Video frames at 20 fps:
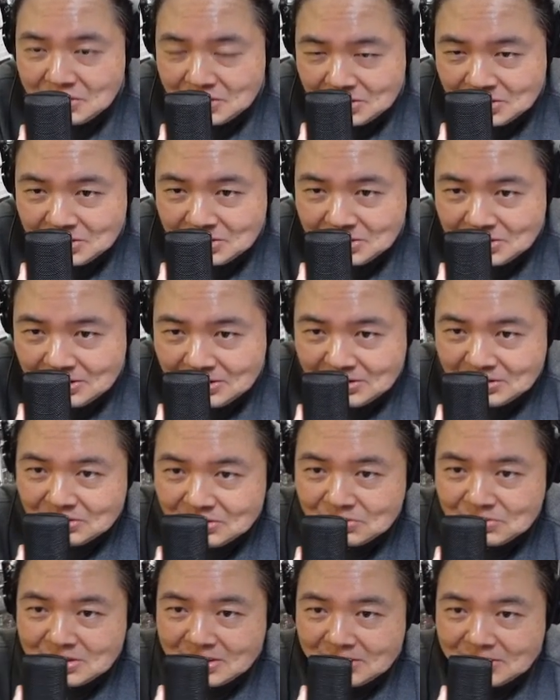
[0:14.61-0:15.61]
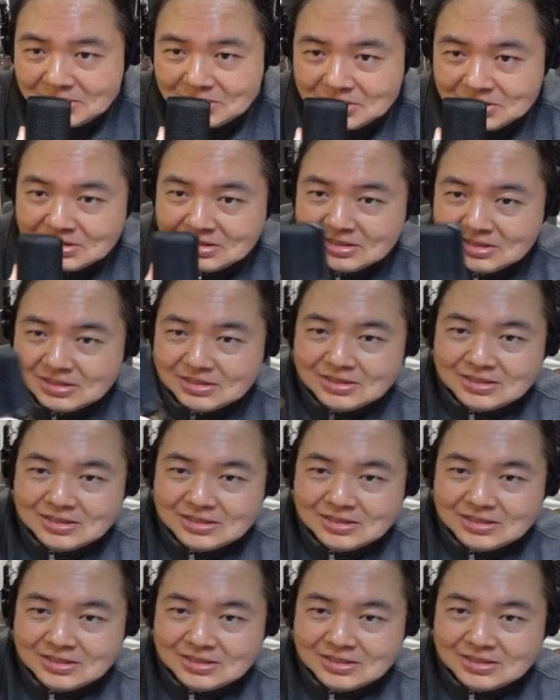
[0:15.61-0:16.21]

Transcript: 七七零，就是这一支，